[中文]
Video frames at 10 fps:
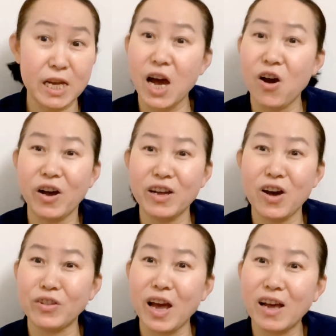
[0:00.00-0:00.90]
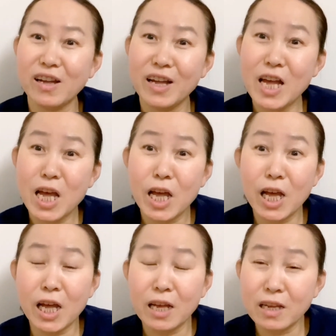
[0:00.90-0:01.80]
好很好的，
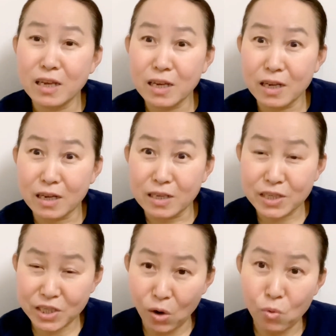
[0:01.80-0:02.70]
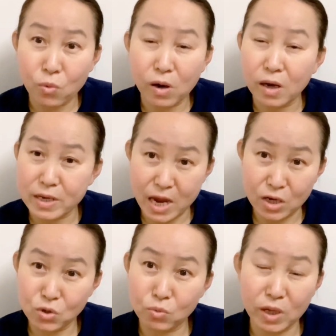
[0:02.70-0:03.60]
效果很
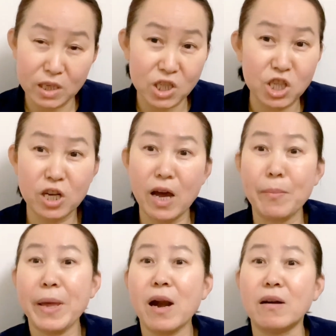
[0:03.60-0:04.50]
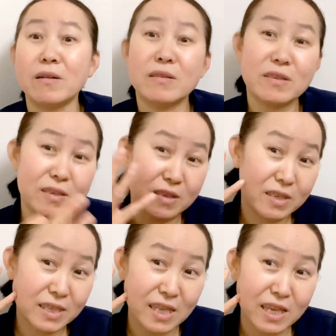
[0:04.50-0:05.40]
严重的，你吃两片儿，
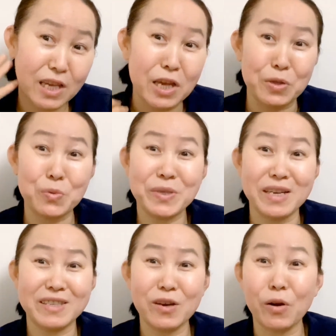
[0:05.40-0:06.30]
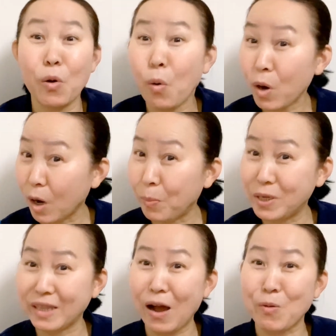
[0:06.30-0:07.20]
三天也就见效了。我可不
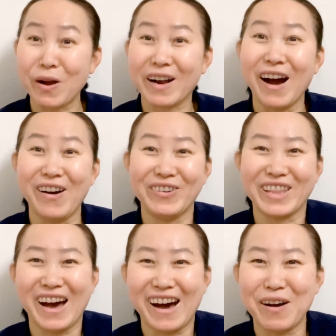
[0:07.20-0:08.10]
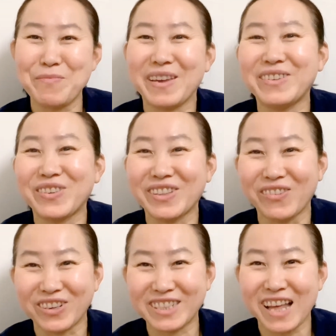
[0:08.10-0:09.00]
是打广告的啊，别觉得
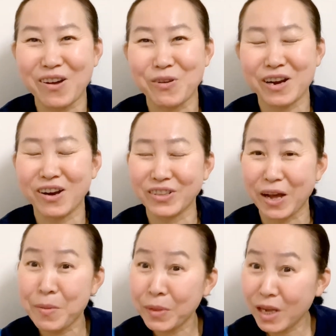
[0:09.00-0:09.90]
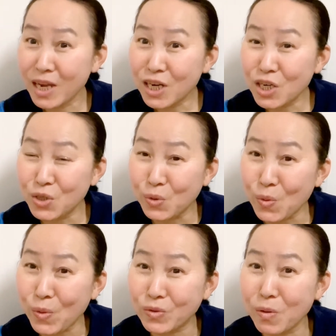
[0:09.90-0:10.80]
我是打广告的。如
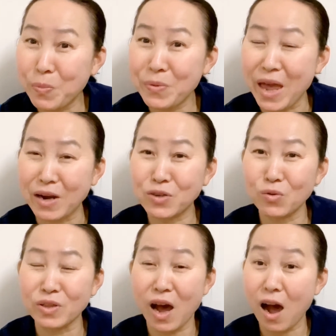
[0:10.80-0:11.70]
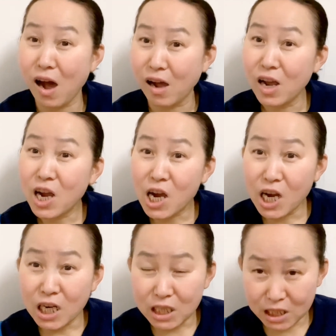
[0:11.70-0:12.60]
果说不严重的啊，
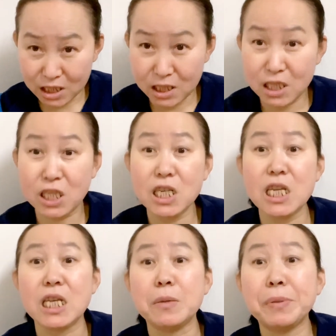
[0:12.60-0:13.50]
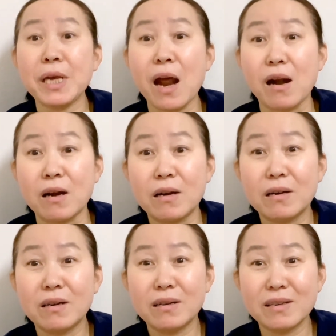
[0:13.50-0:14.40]
吃一片儿，
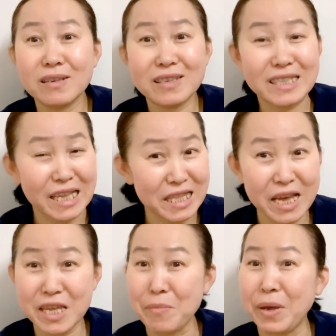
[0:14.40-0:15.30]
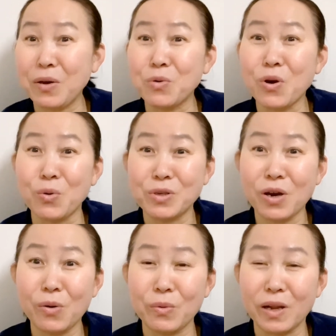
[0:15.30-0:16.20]
三天也没有口
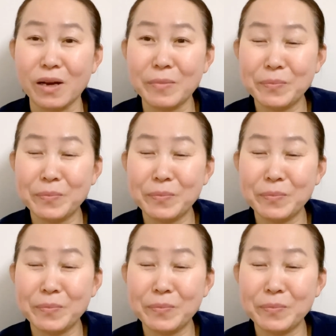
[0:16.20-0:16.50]
臭了。